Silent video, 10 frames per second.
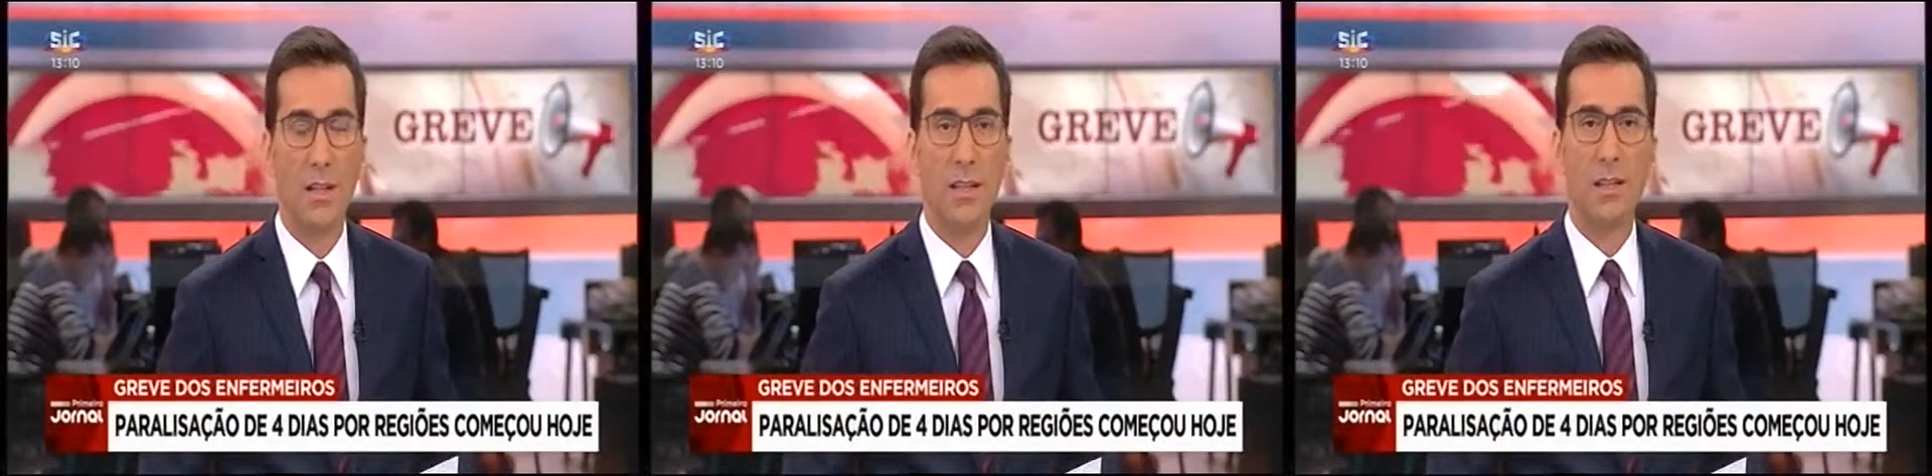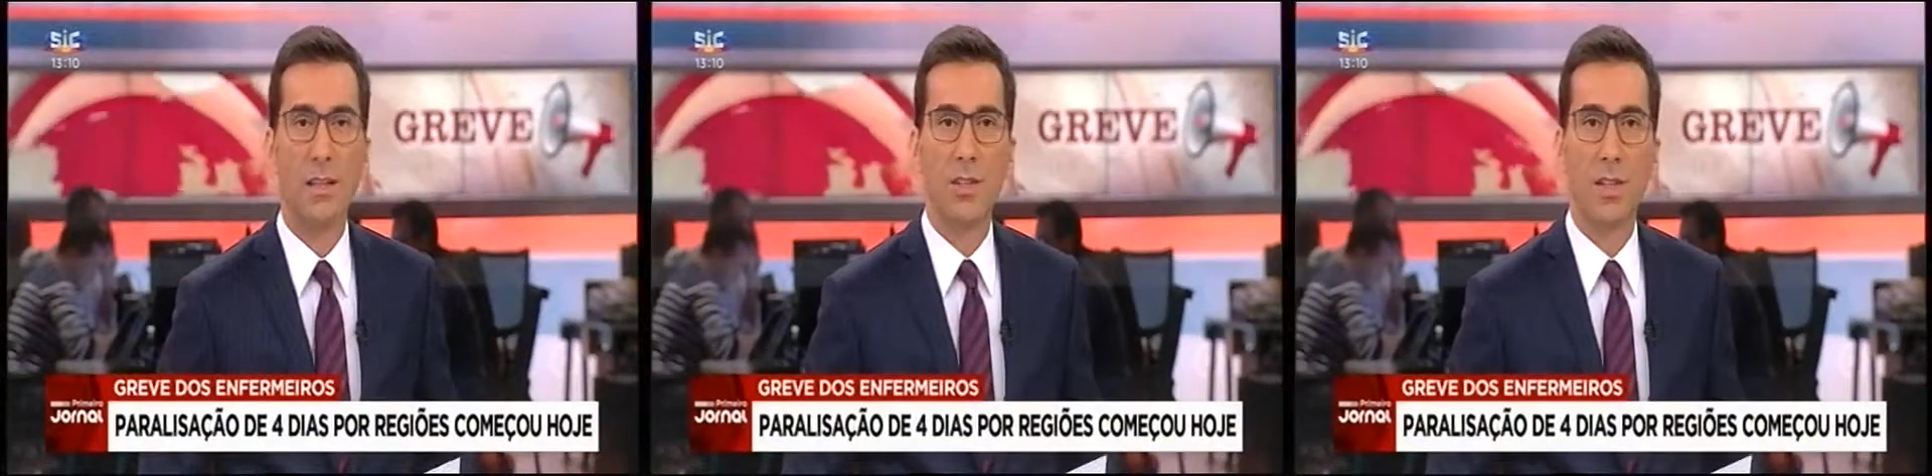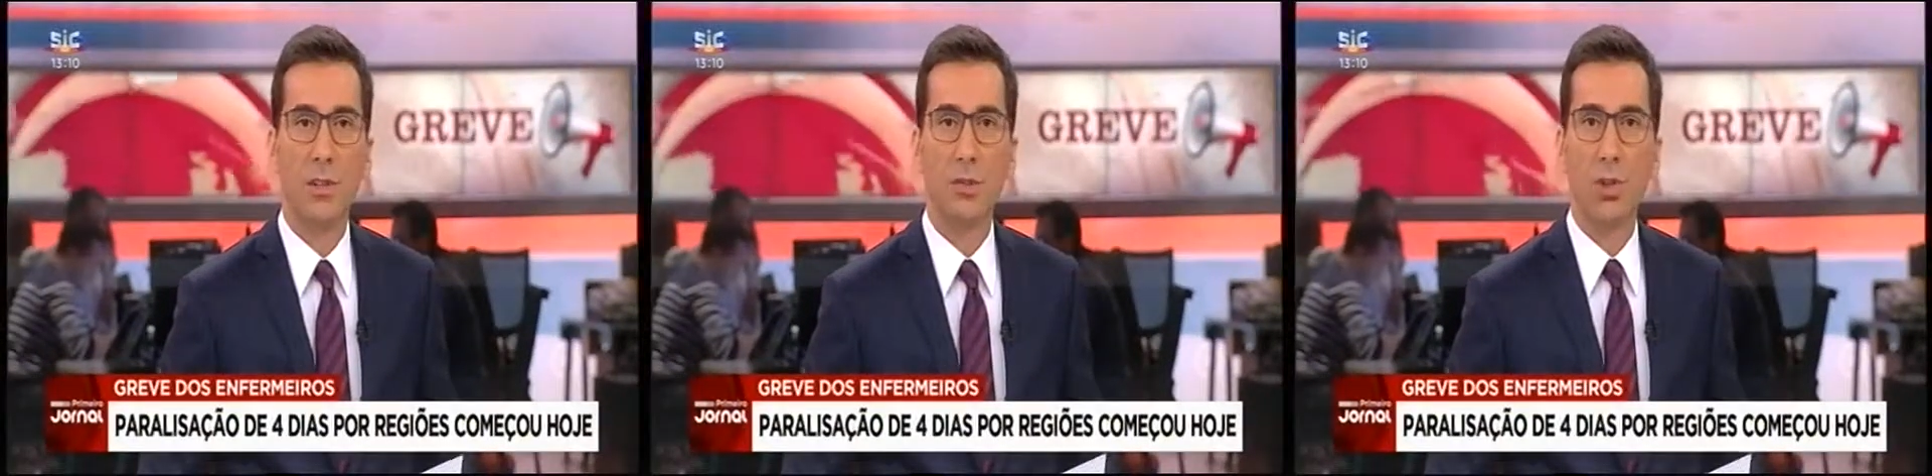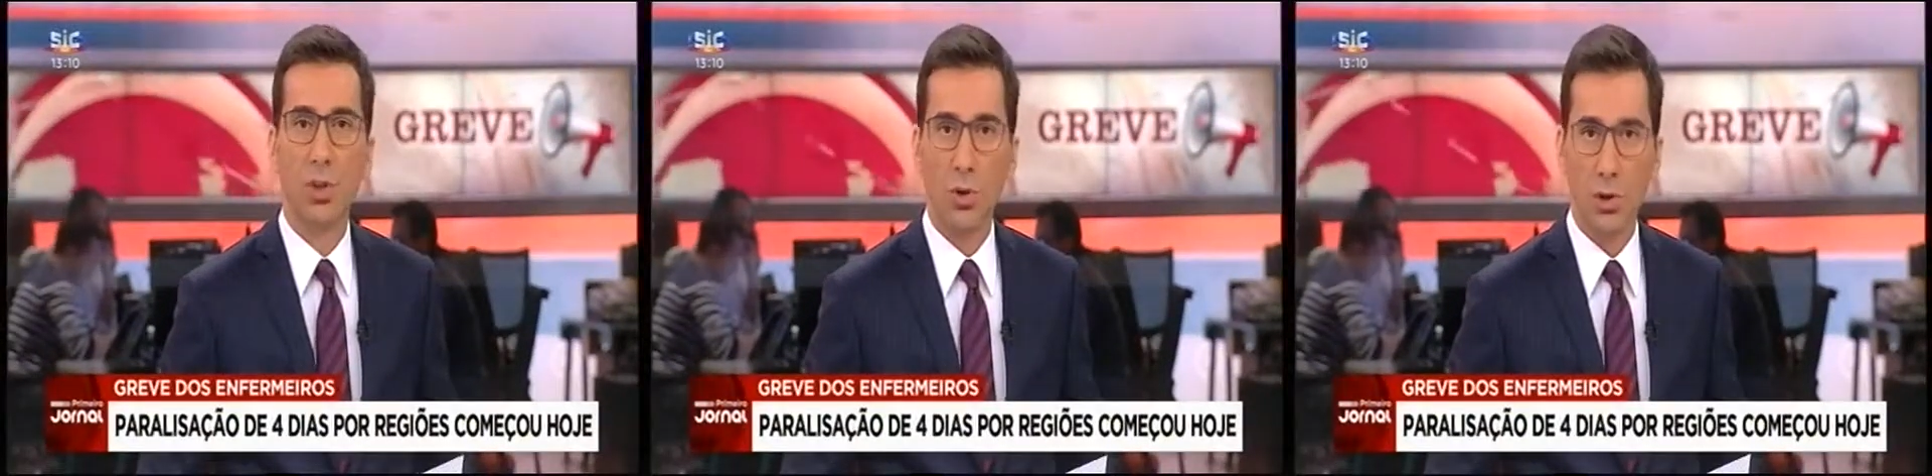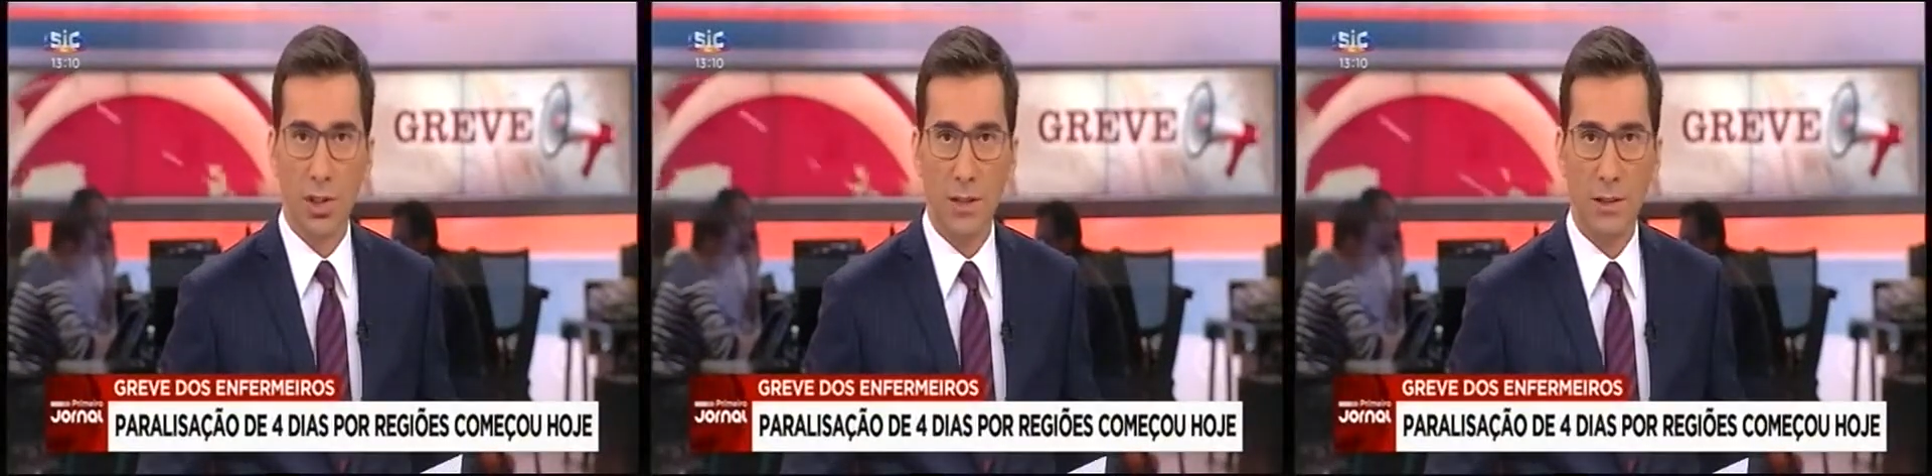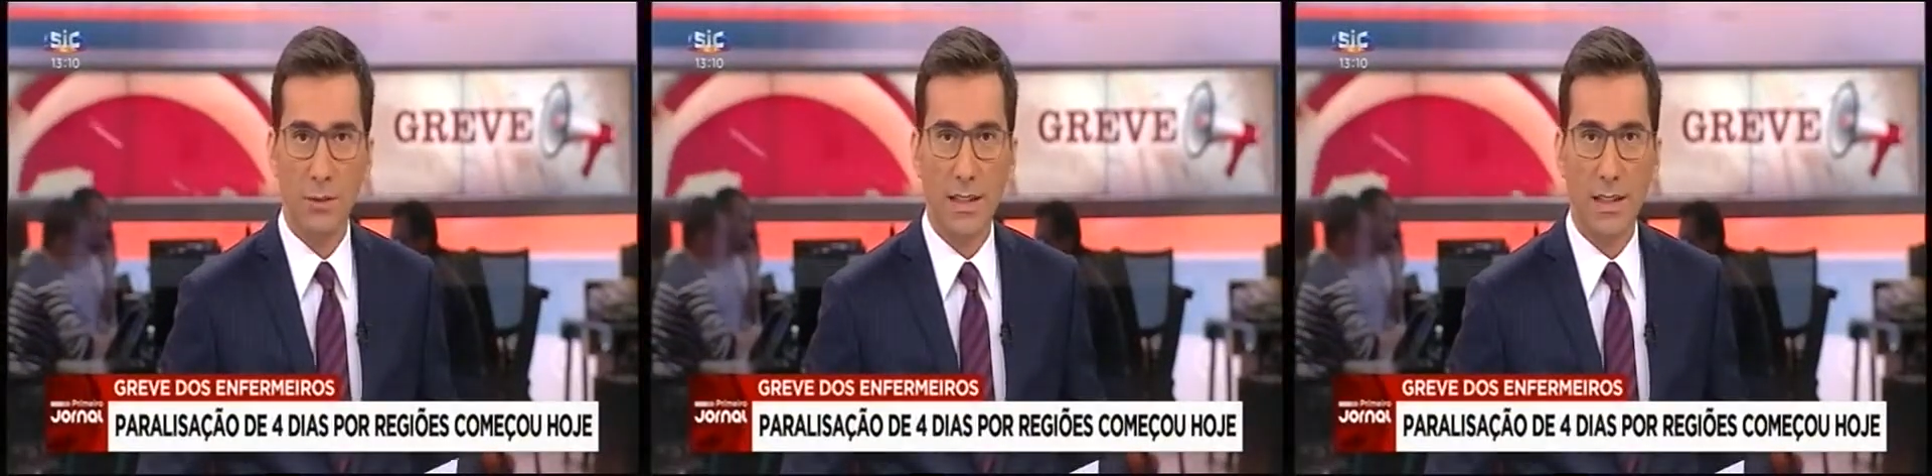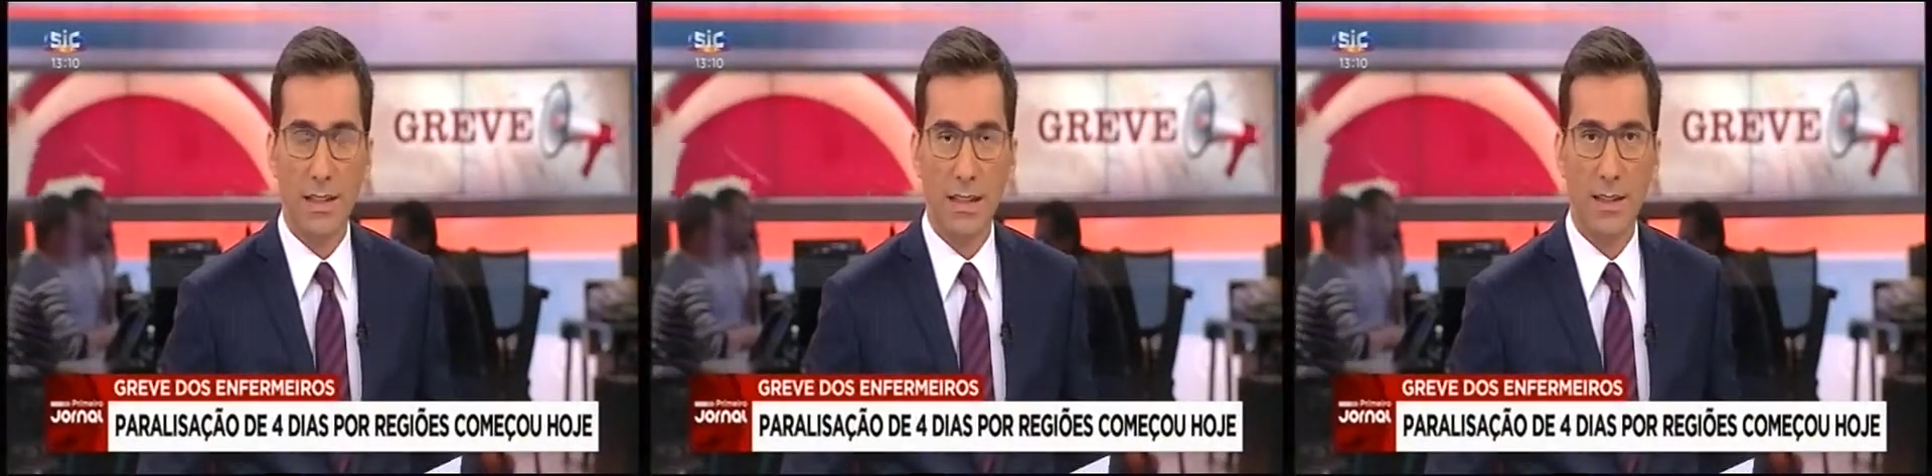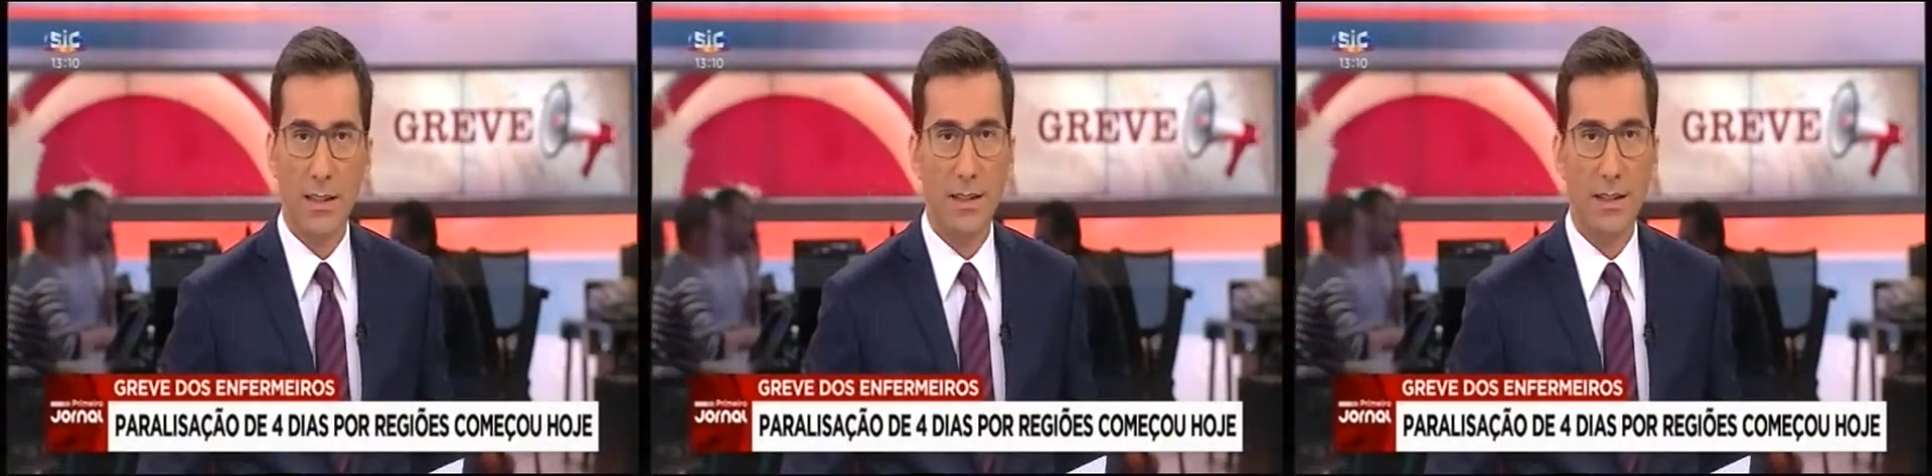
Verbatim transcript: Exigem o descongelamento da carreira